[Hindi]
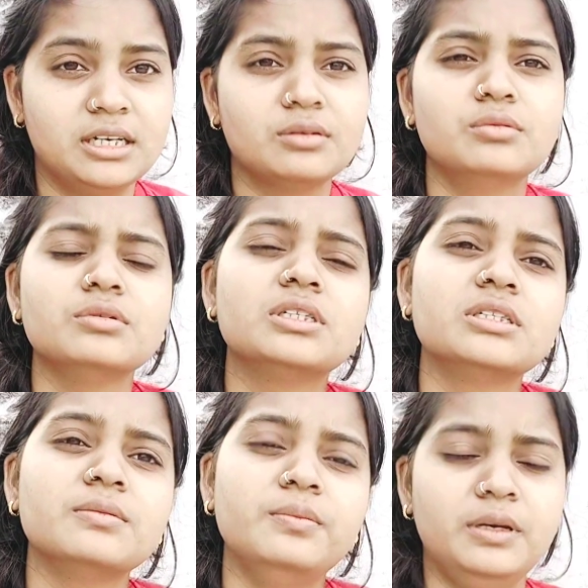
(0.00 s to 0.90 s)
है
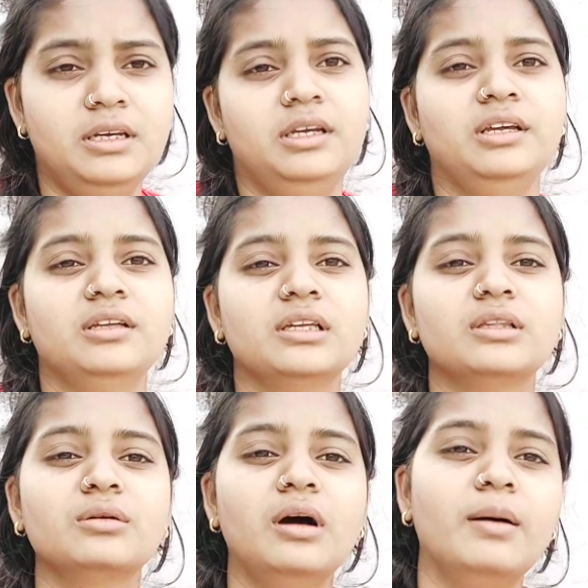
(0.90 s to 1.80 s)
कुछ भी
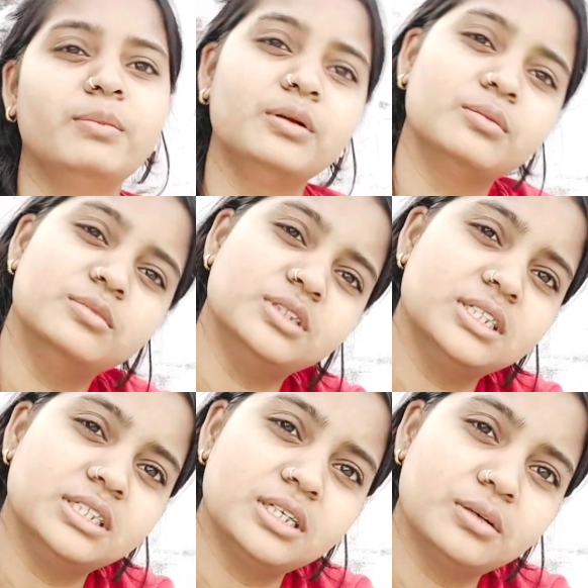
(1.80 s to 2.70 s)
तो आप लोग
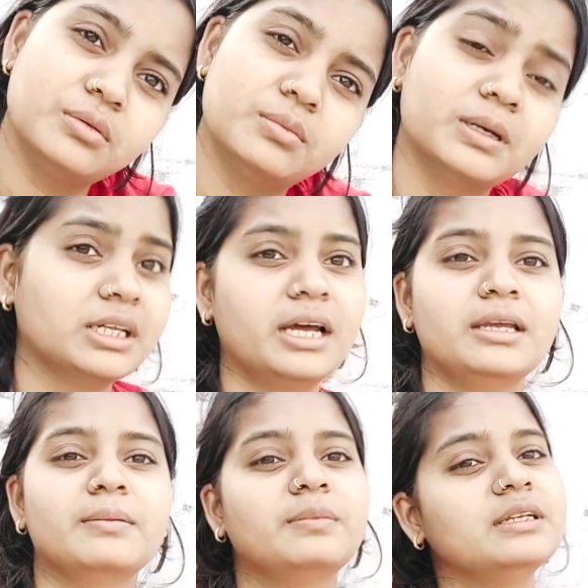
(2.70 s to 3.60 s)
मुझे ज़रूर
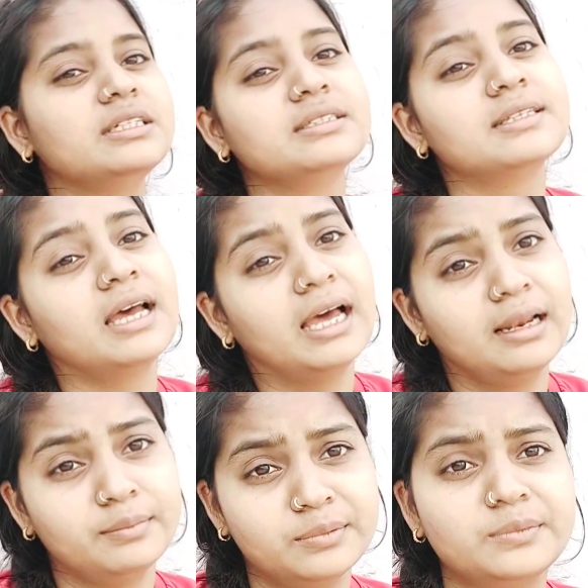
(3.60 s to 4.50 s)
बताइए प्लीज़
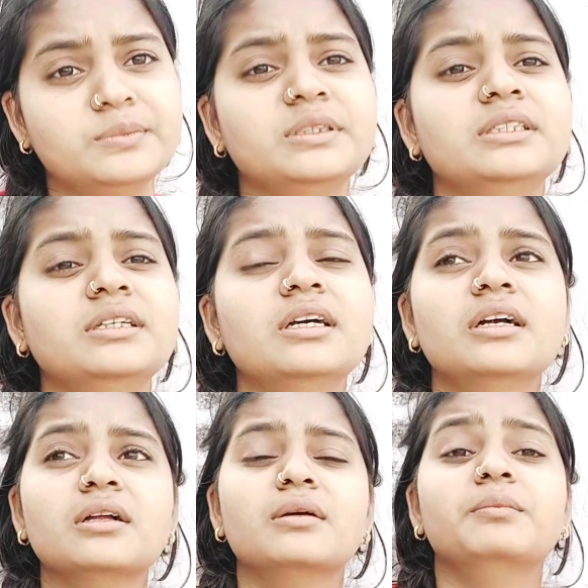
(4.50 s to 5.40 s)
हेल्प में
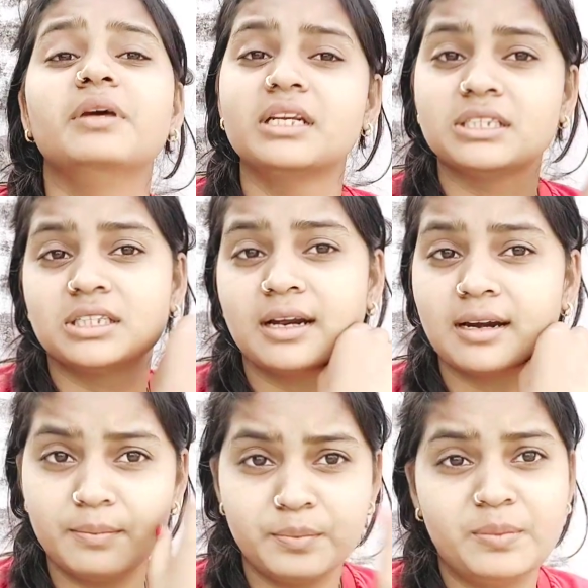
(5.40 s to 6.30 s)
मेरे
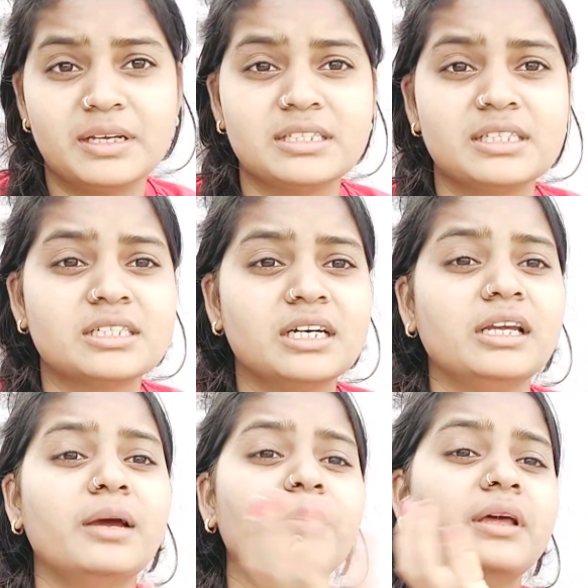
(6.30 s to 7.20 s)
इंस्टाग्राम पे मैसेज
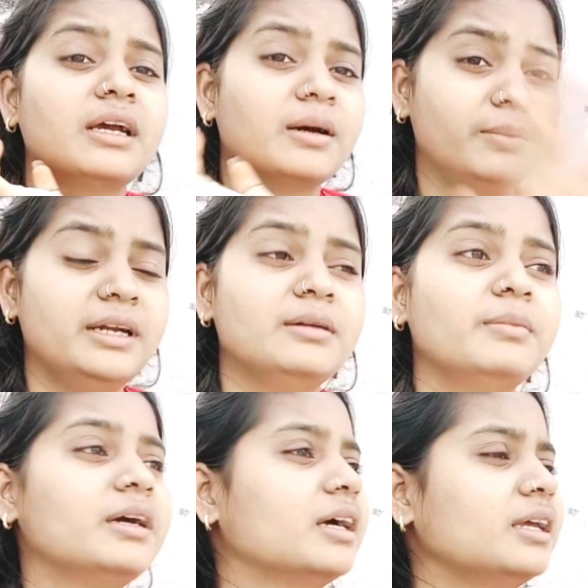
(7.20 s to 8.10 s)
करिए मेरे कमेंट
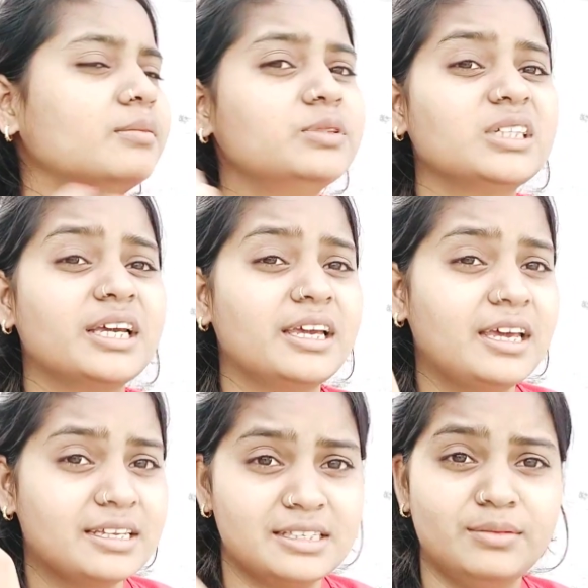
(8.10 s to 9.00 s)
में करिए मुझे
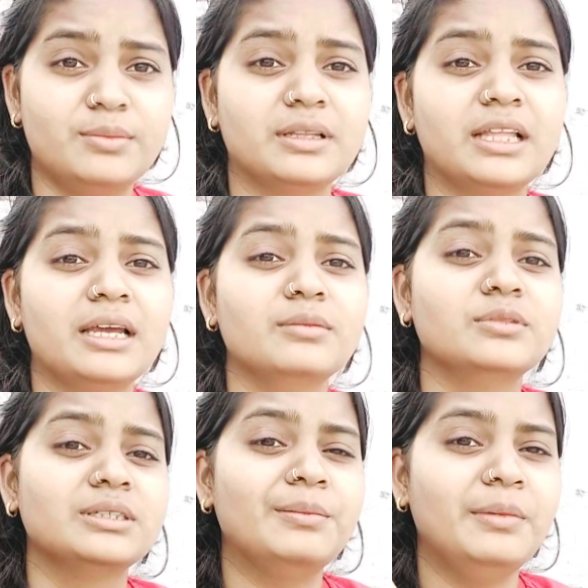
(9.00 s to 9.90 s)
कैसे भी बताइए
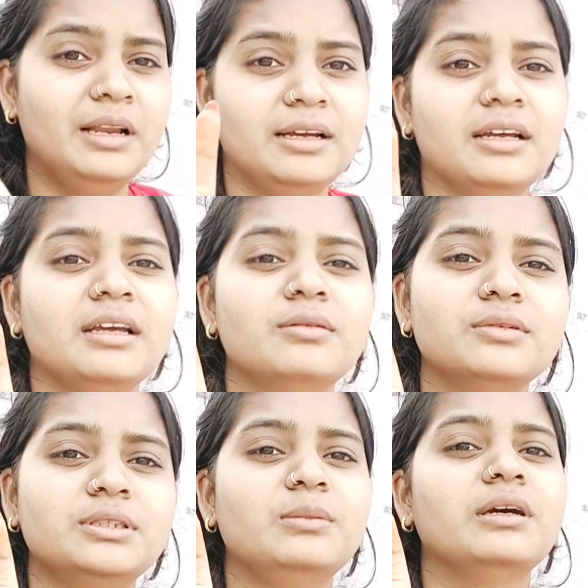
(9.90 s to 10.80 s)
मुझे मेल करिए
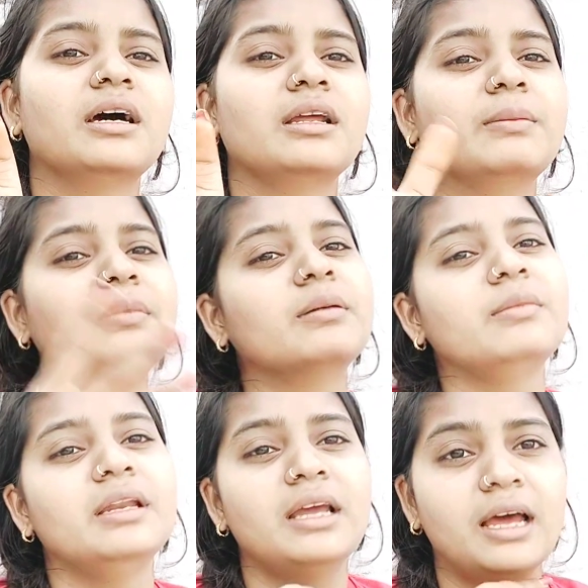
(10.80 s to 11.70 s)
कुछ भी करिए पर
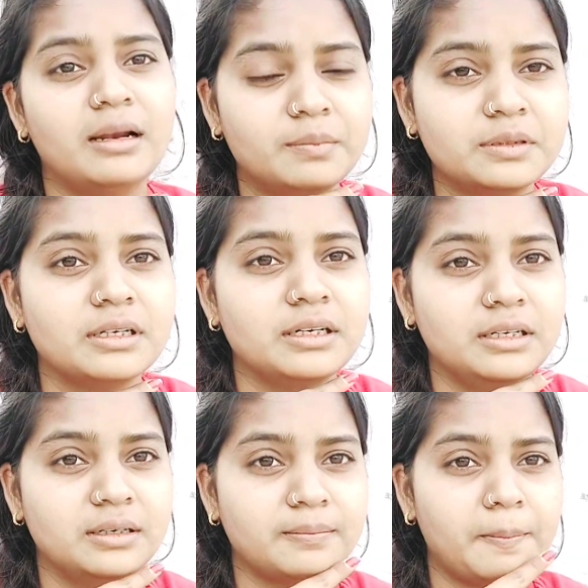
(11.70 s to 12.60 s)
मेरी हेल्प करिए